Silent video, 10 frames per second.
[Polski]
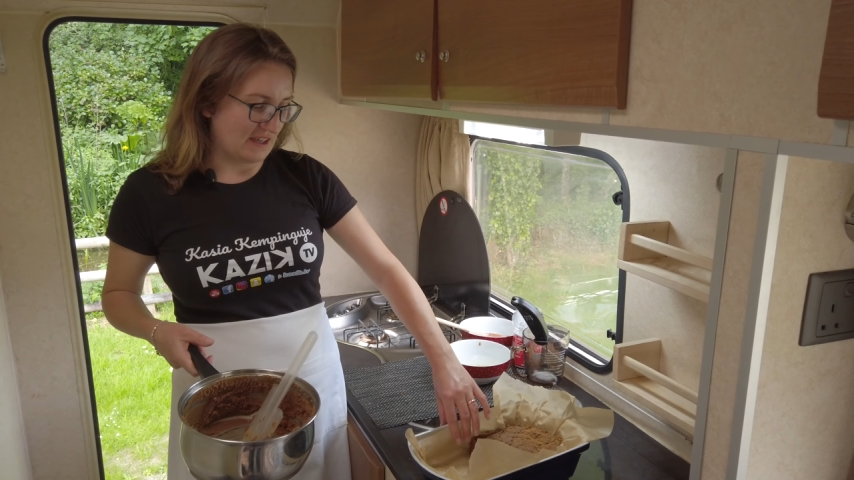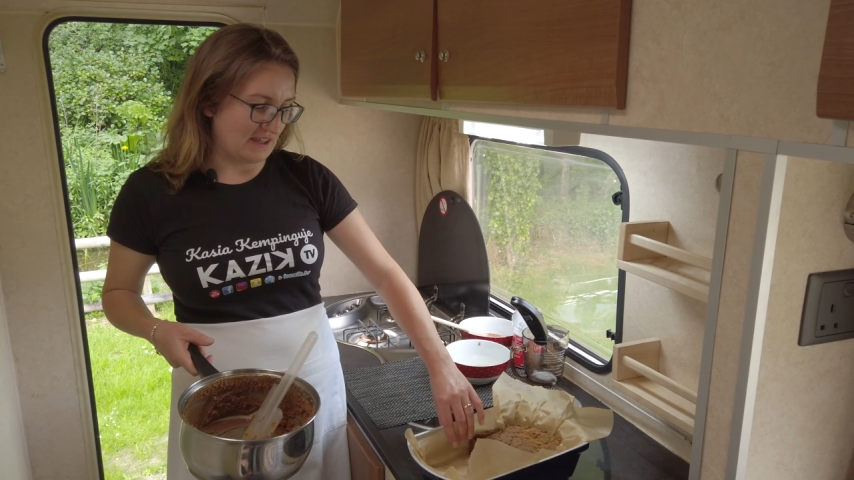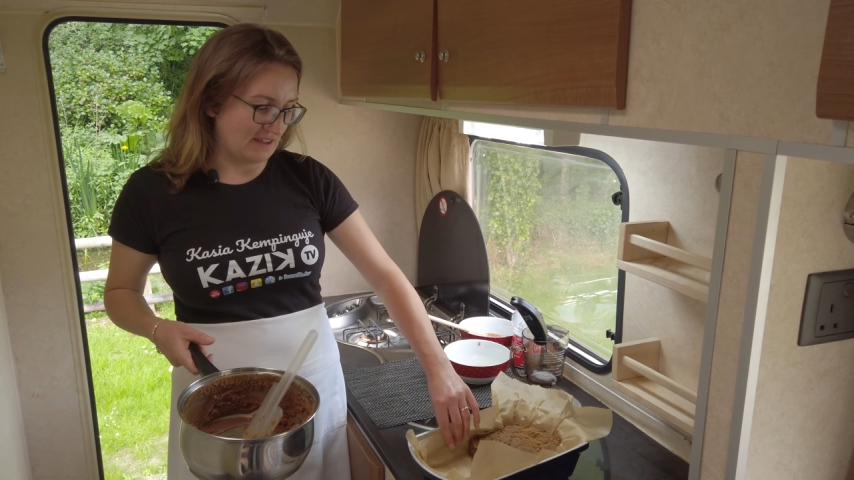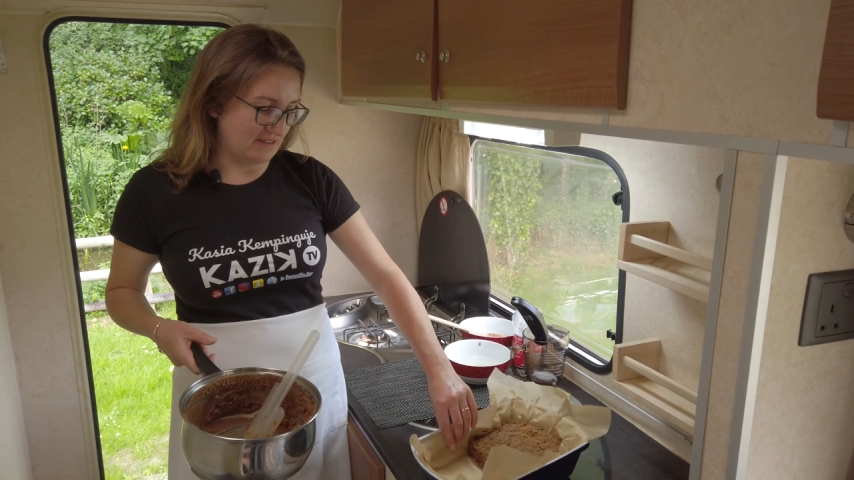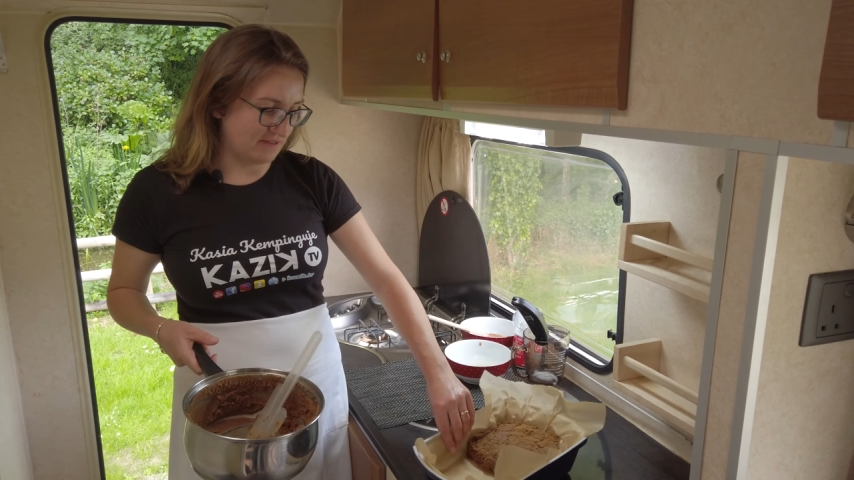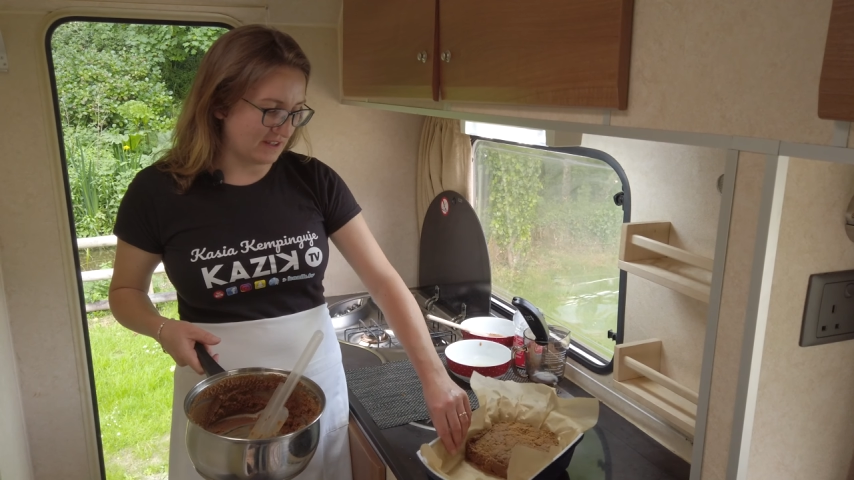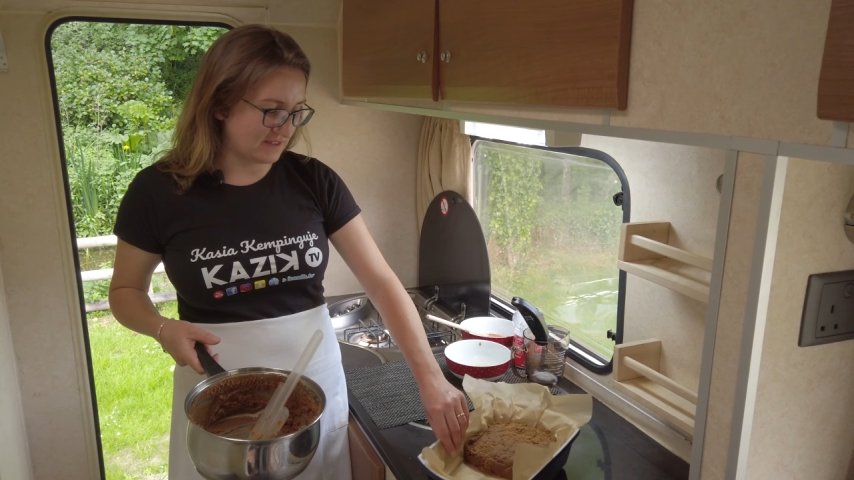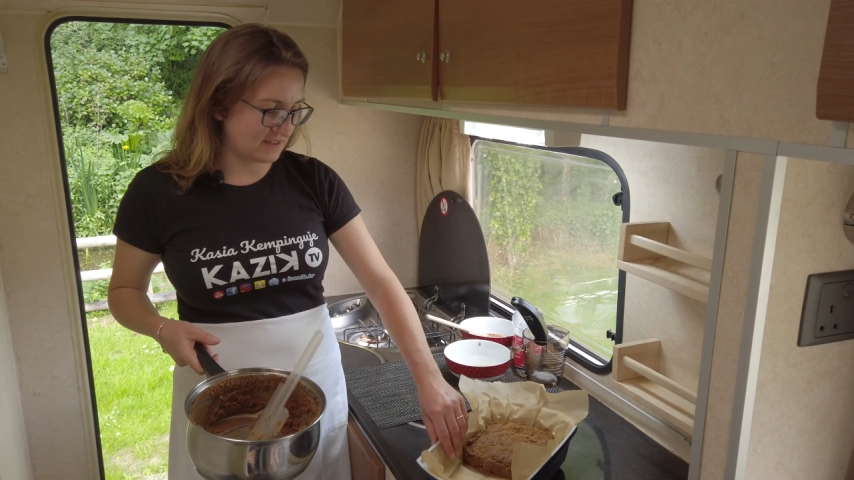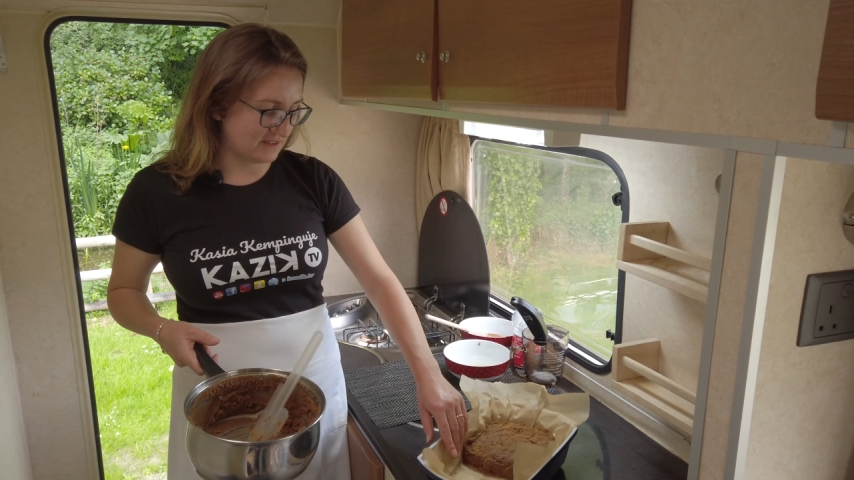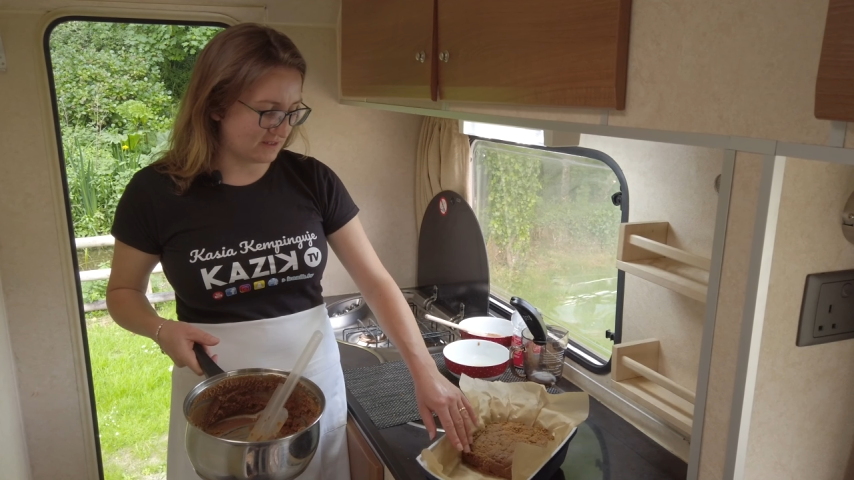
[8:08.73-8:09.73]
E,
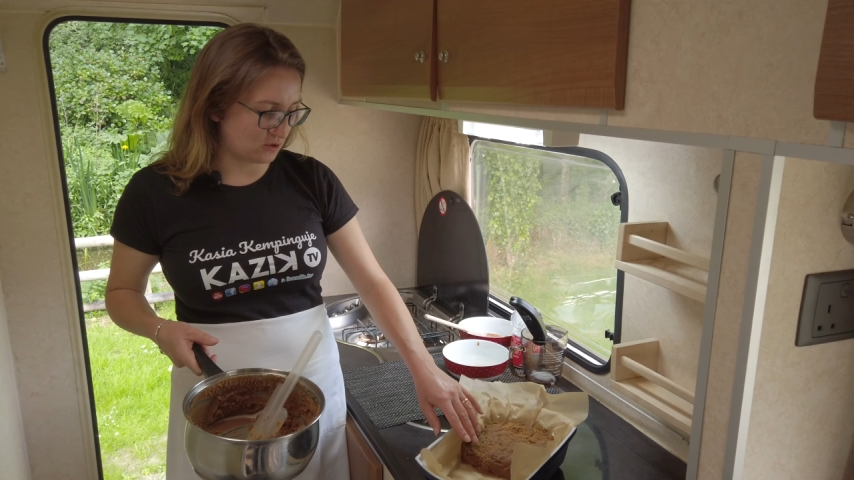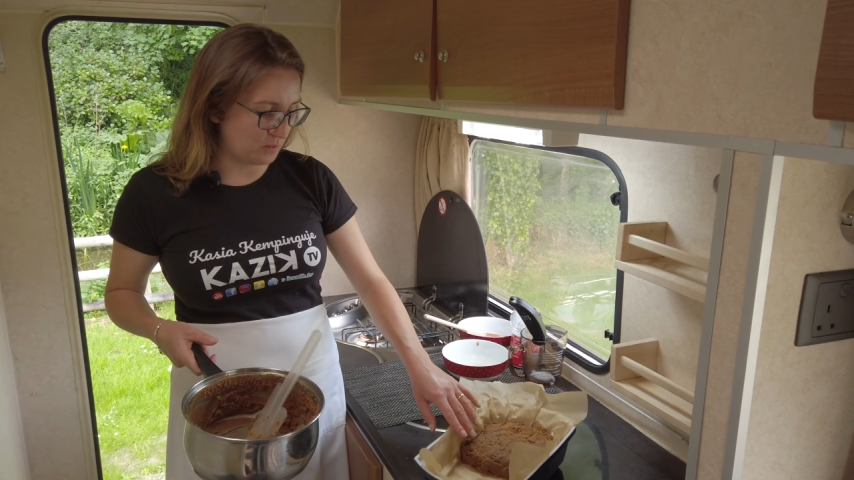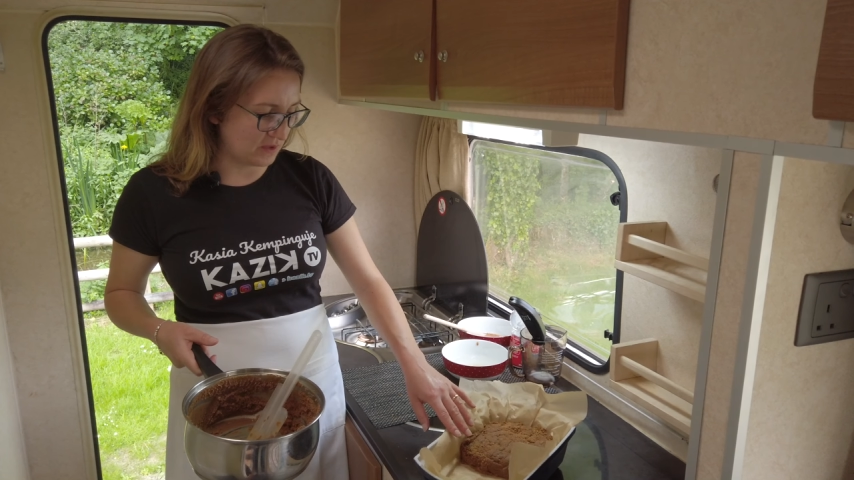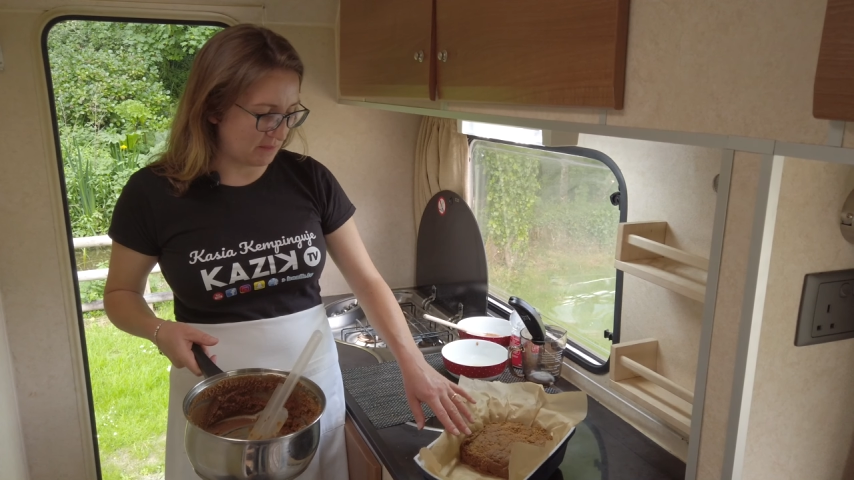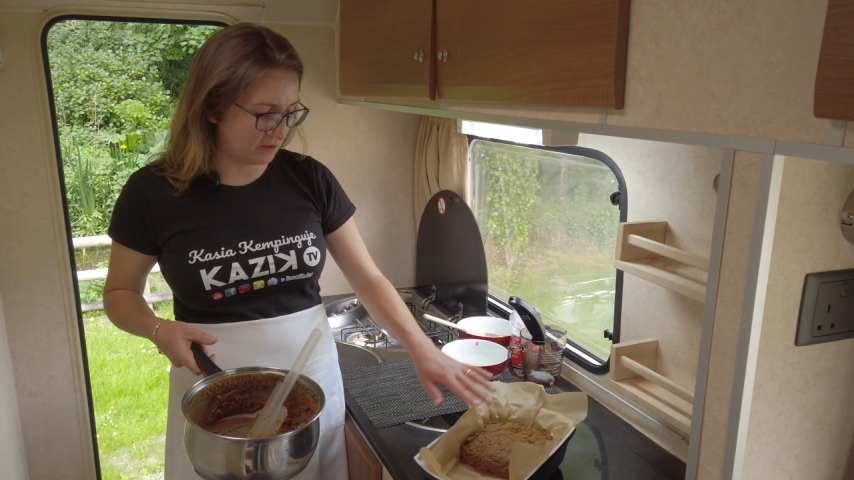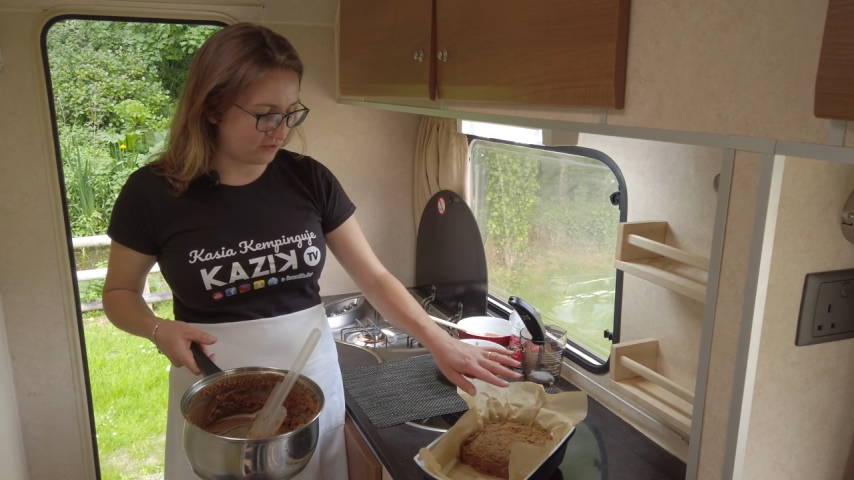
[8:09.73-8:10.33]
więc skupiłam